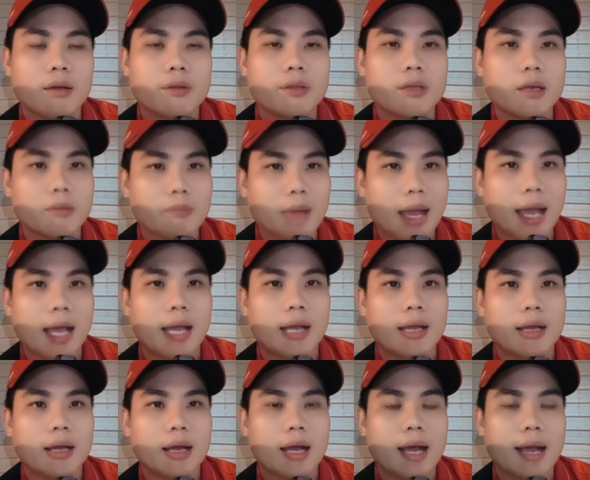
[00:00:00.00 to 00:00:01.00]
nhưng mà
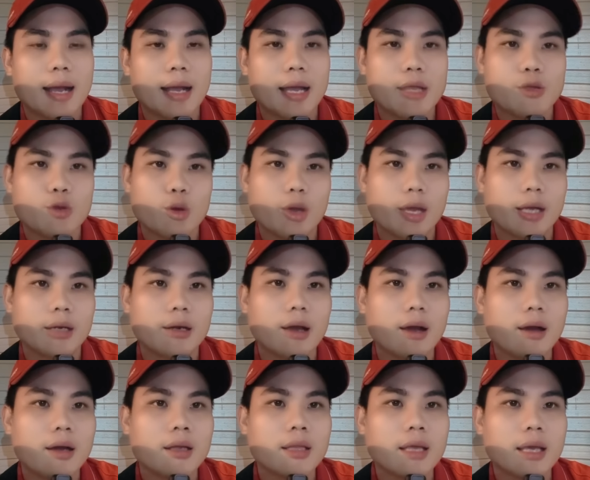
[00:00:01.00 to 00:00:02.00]
à, cái chuyện
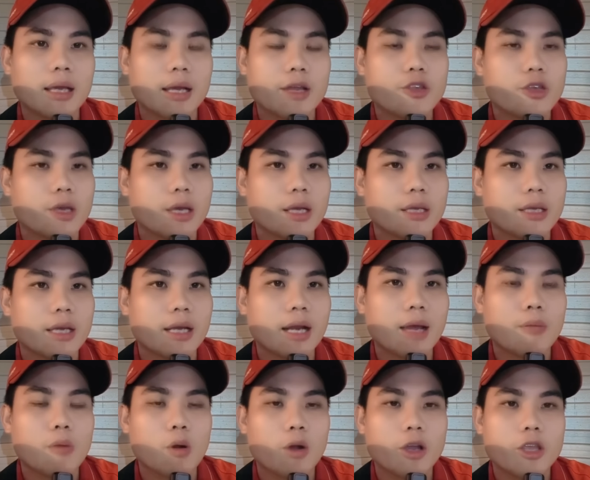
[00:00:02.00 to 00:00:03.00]
đó thì cái chuyện chỉ
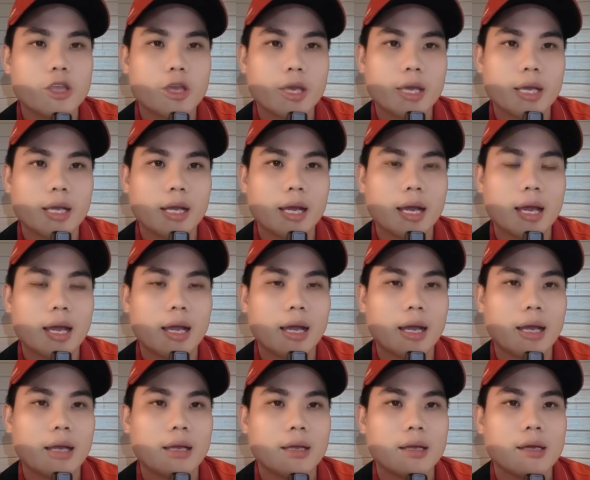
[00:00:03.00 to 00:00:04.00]
là một cái chuyện
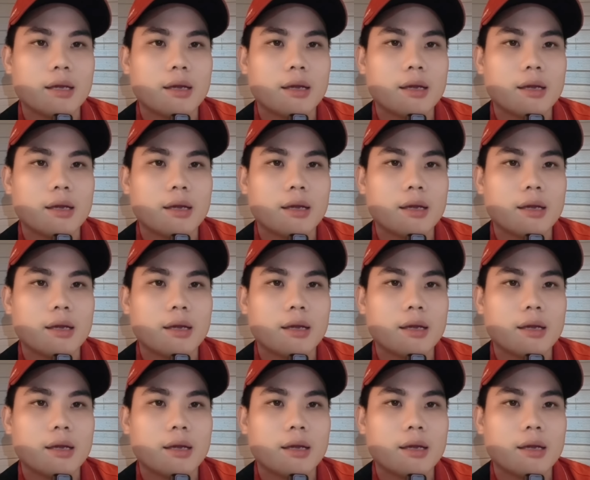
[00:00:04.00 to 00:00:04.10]
à,